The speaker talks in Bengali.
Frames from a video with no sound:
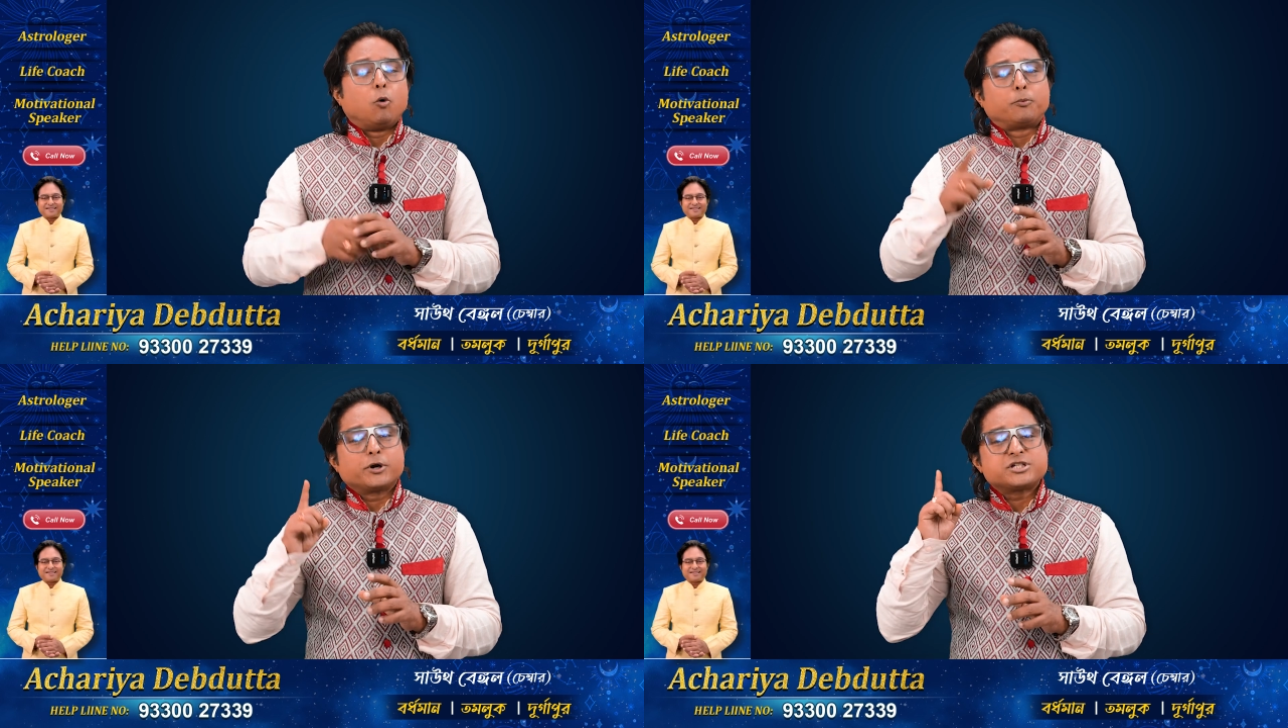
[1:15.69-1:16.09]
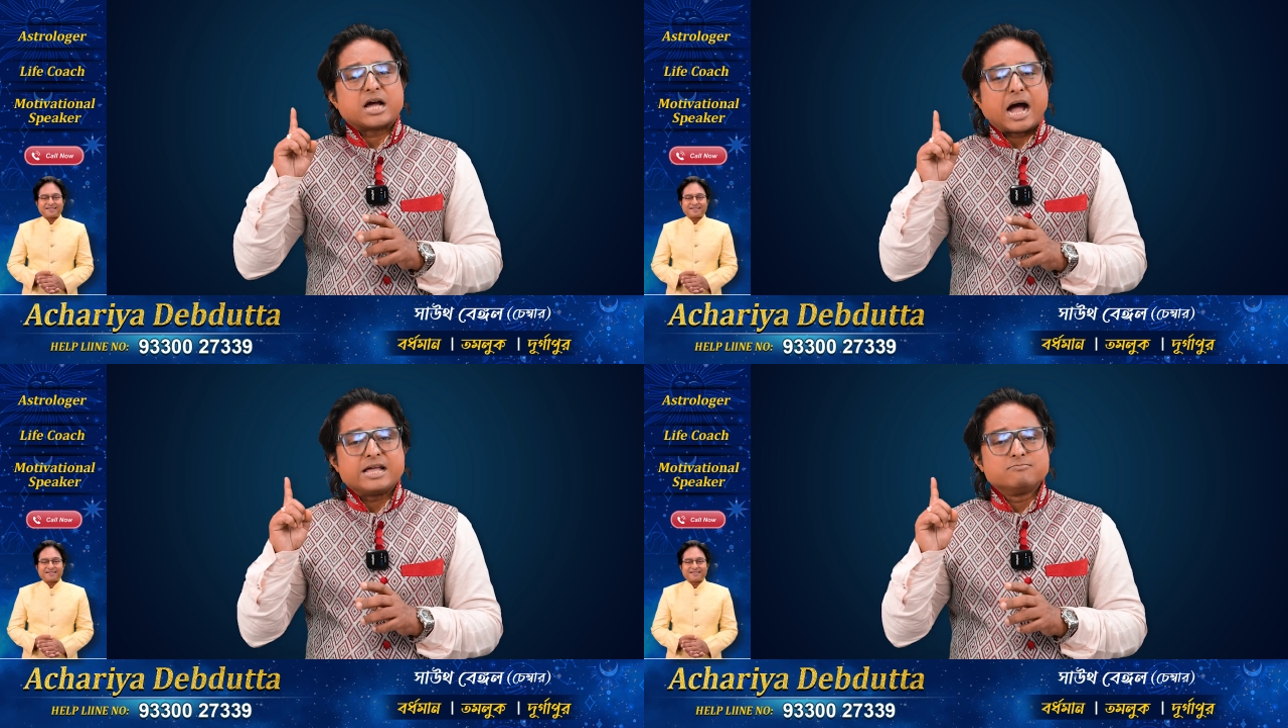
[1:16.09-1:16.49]
ওপরে
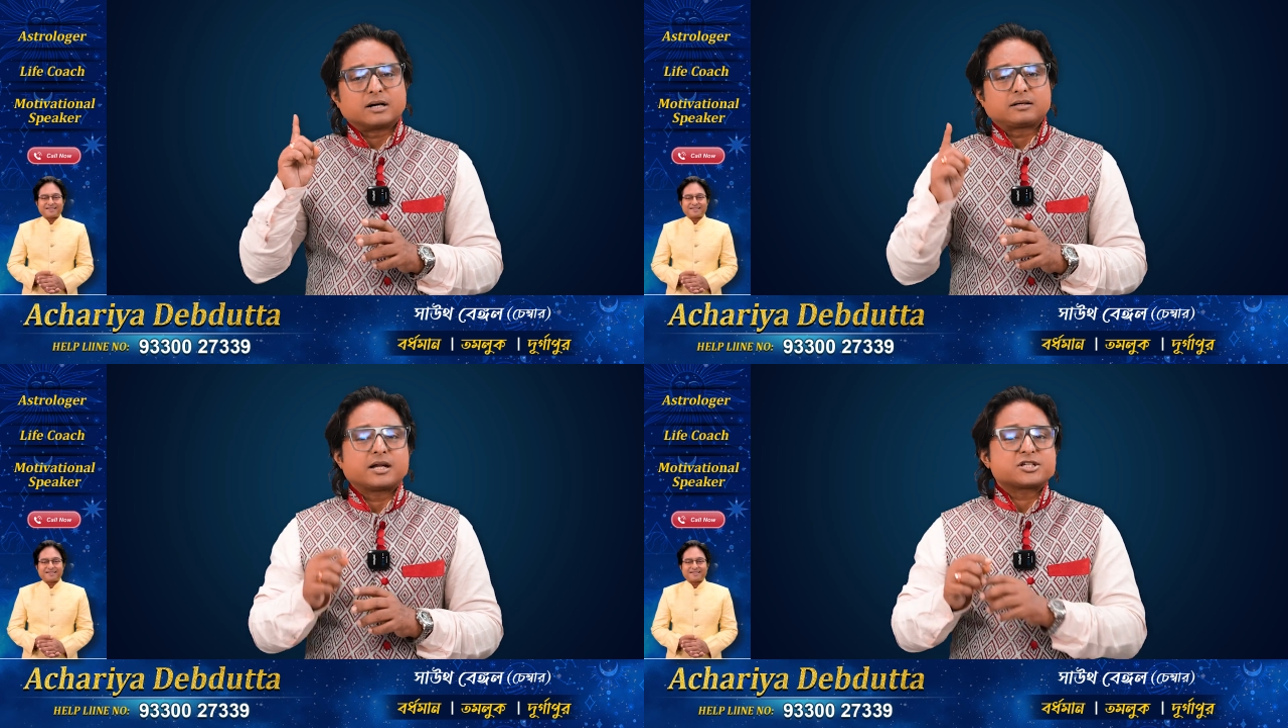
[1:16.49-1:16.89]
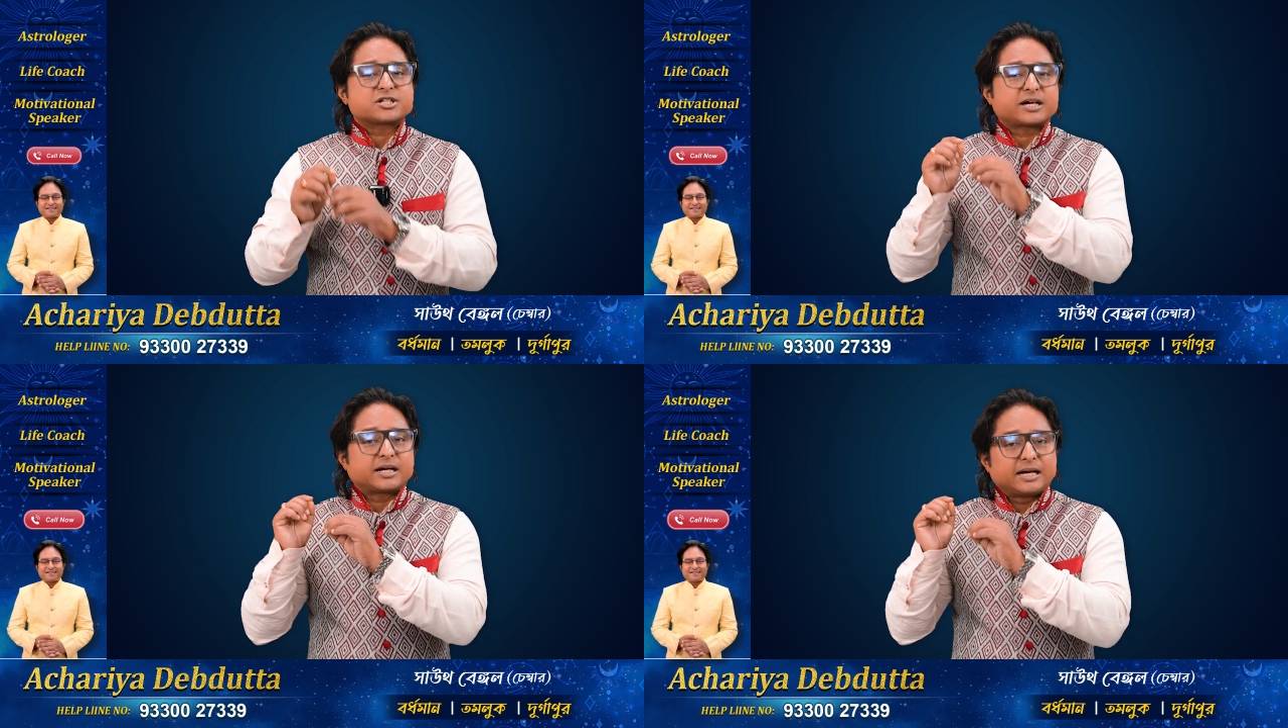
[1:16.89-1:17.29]
যে আই বাটন আছে
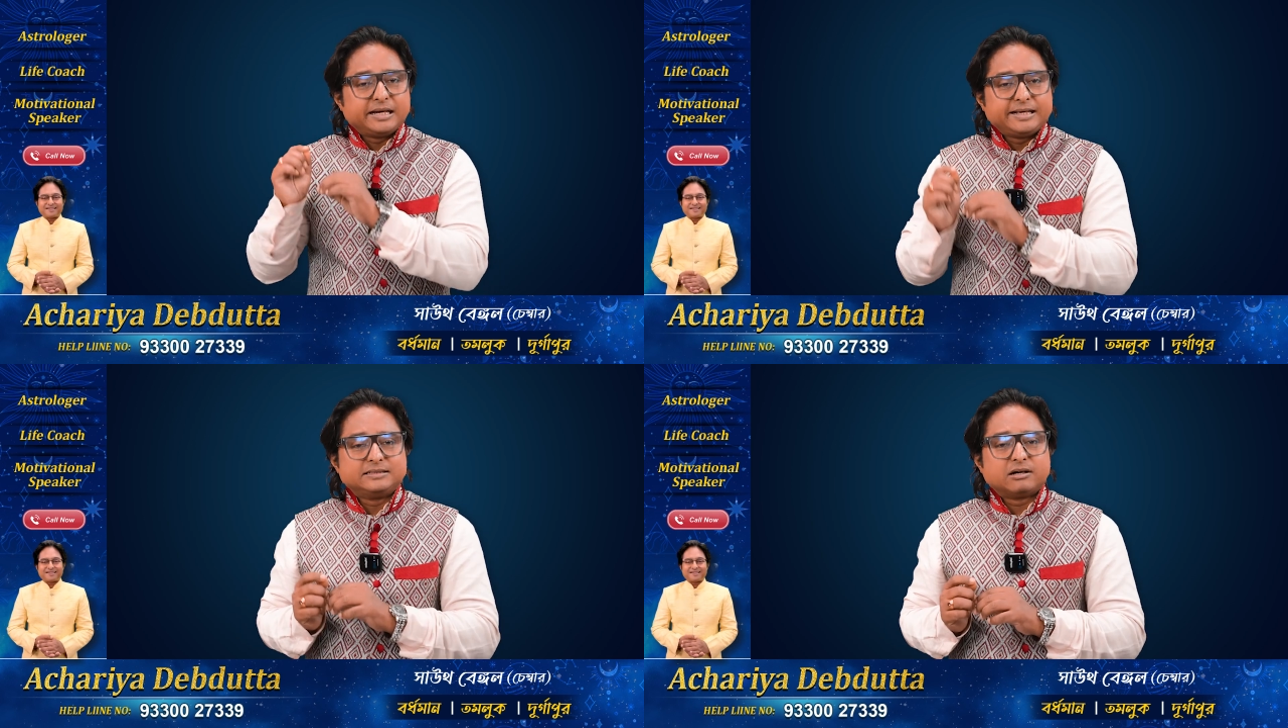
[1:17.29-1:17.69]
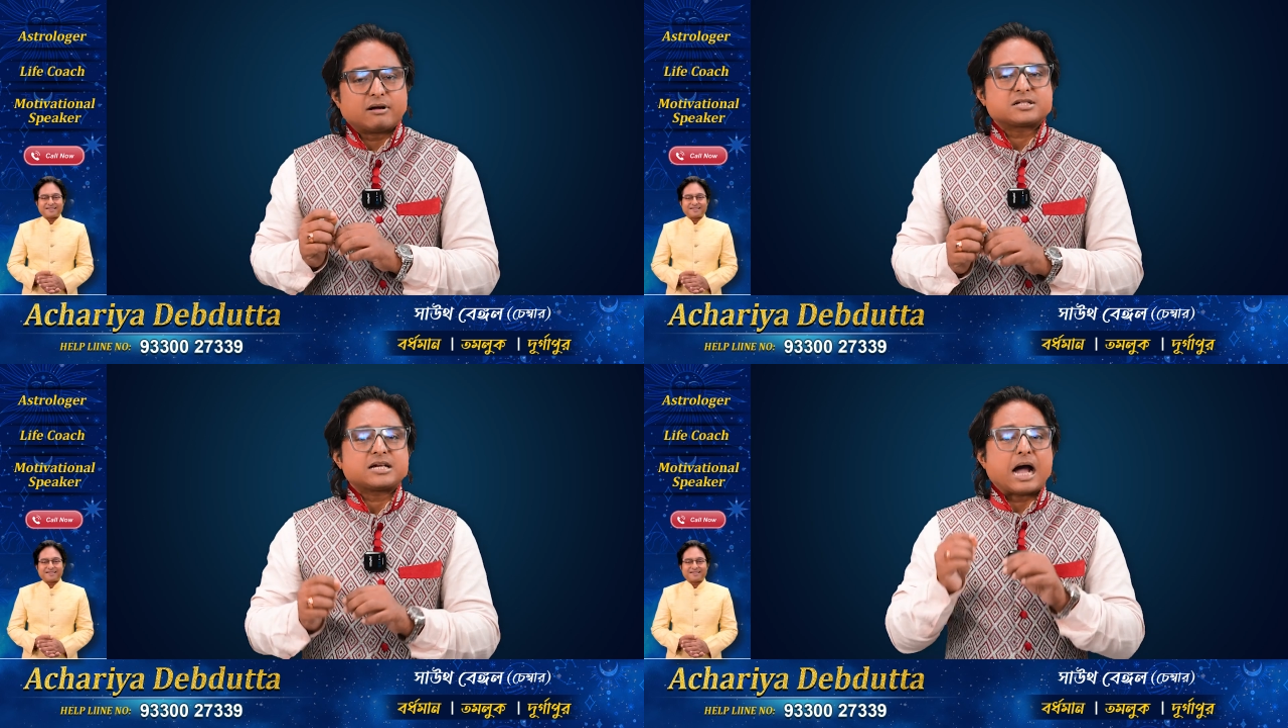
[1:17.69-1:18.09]
সেখানে লিঙ্ক
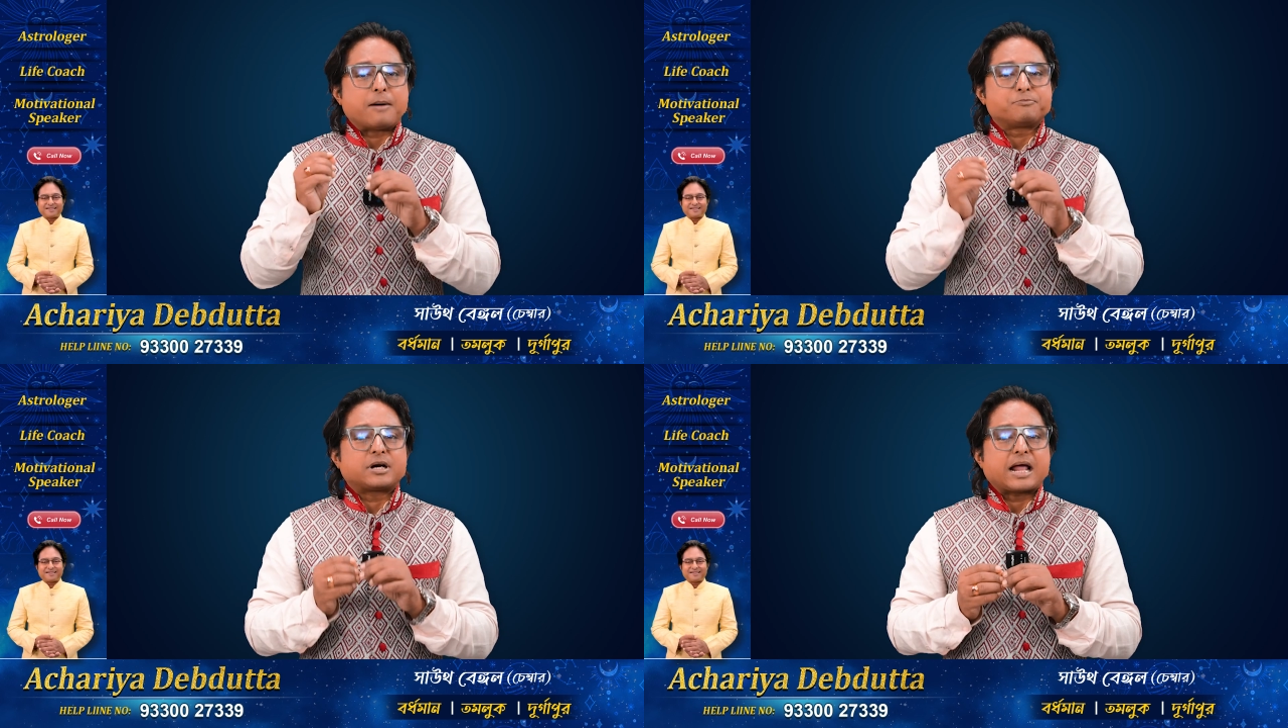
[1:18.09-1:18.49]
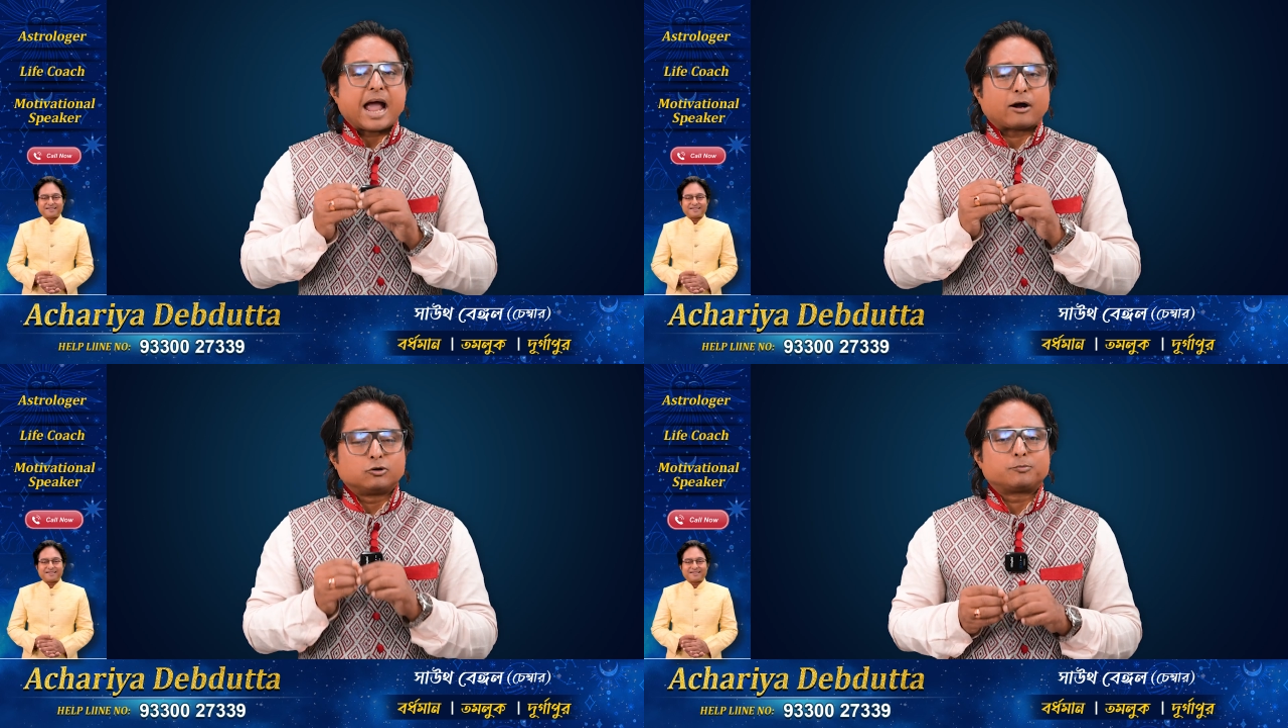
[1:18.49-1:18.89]
দেওয়া আছে আপনারা
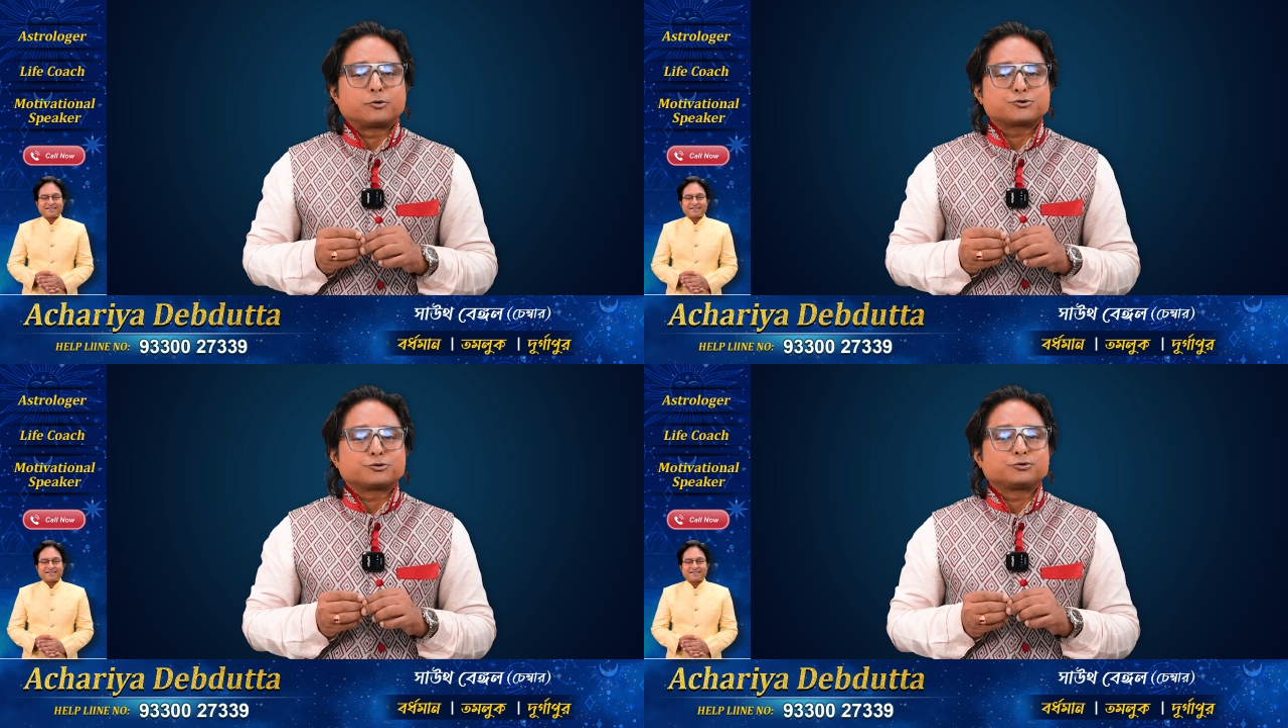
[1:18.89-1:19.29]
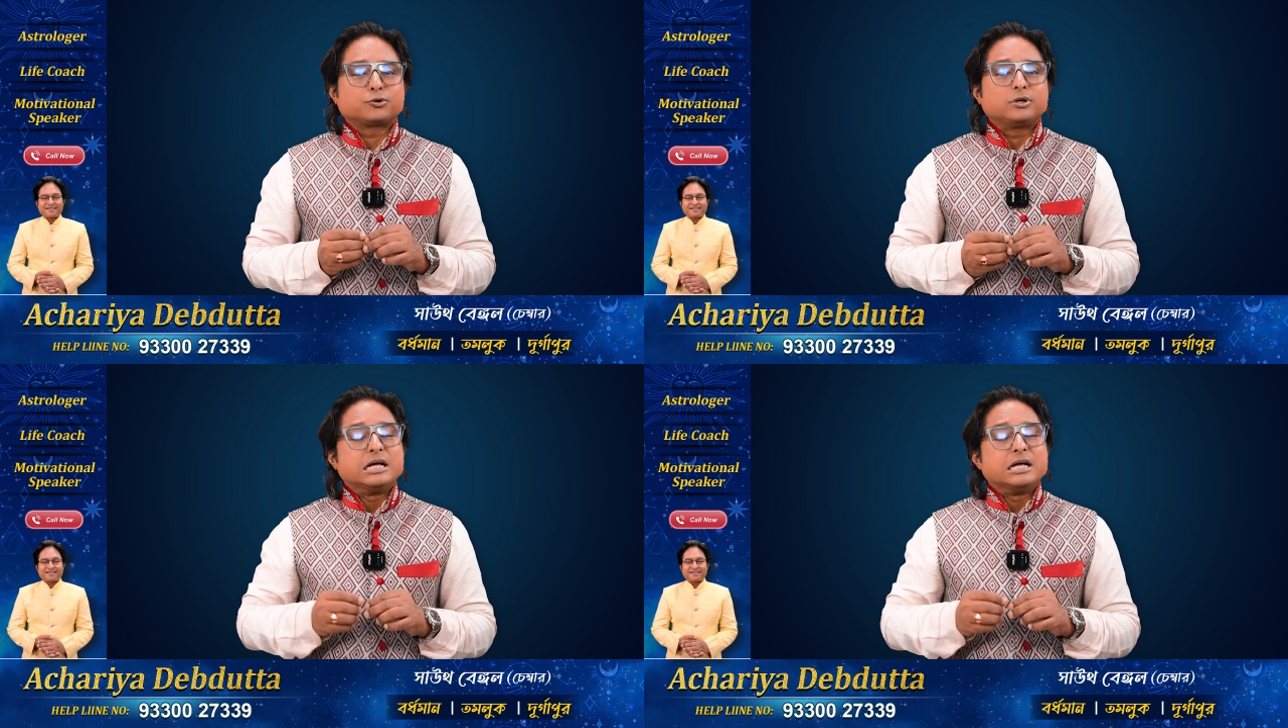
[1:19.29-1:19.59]
এখনো পর্যন্ত